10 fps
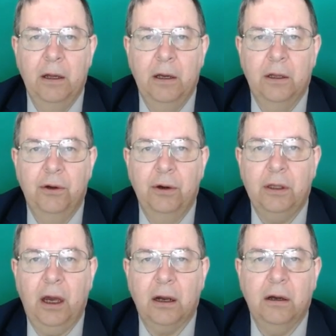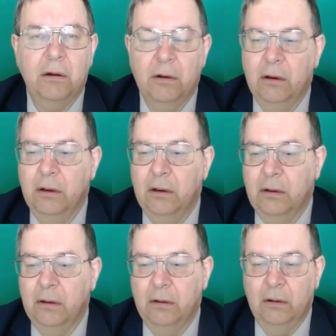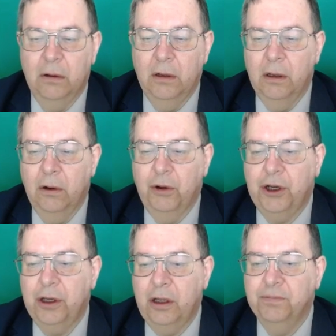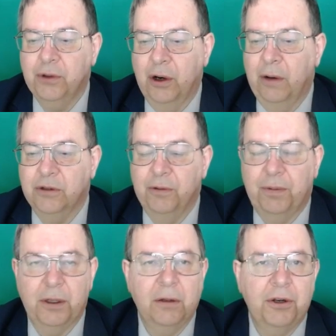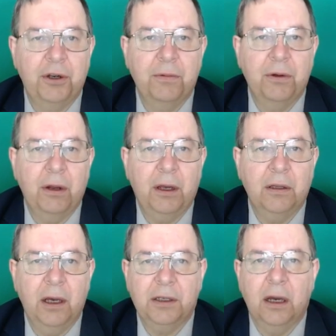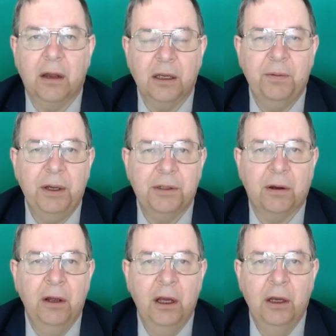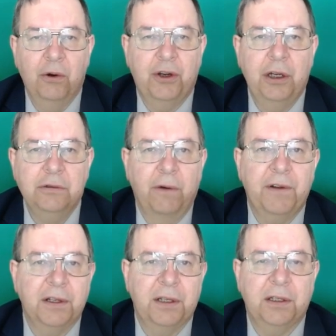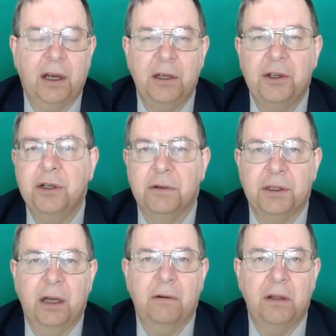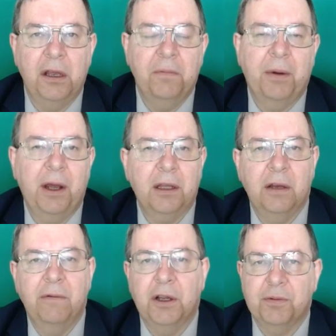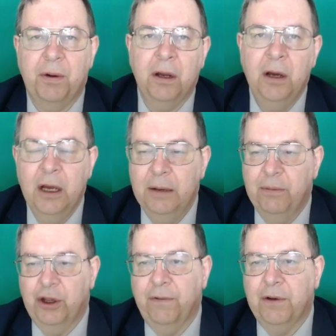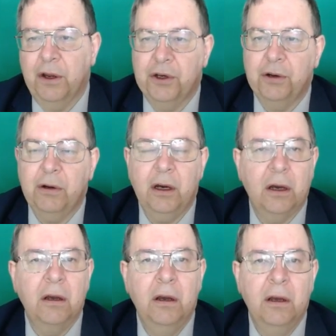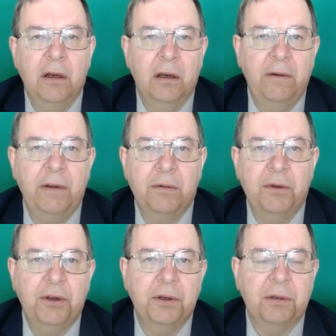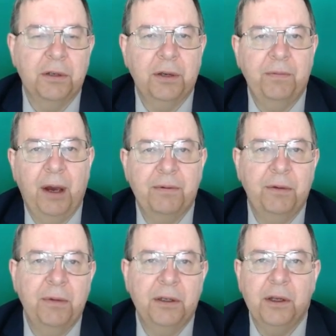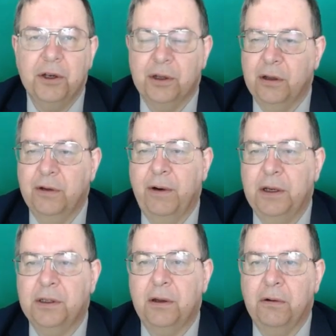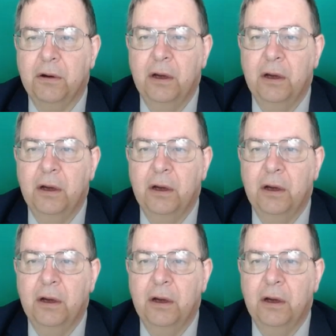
Но ну и так, э, очень неплохо было. В предыдущем туре китайский гроссмейстер очень ловко соскочил из довольно неприятного эншпиля против Грищука. И, видимо, чувствовал себя оптимистично, два из трех.